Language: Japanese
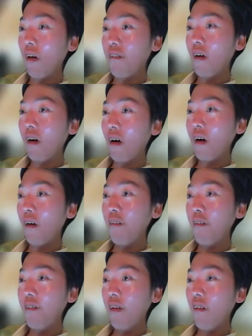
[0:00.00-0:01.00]
まあ、
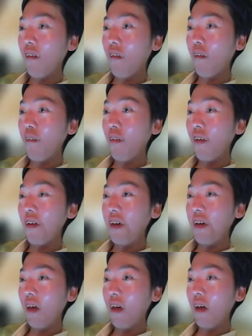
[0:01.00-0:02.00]
耳のご病
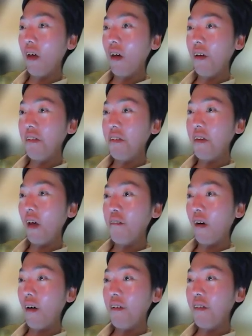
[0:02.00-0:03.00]
気で、
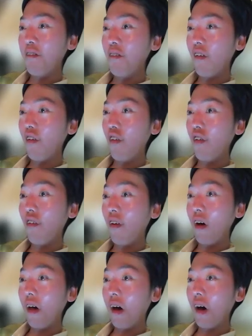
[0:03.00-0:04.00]
まあ、まあ、そういう障
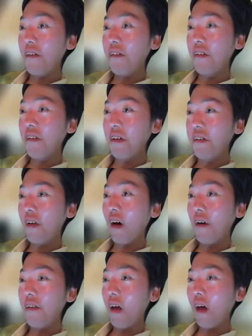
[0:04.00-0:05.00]
害がある
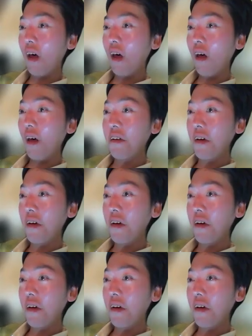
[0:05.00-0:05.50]
中で、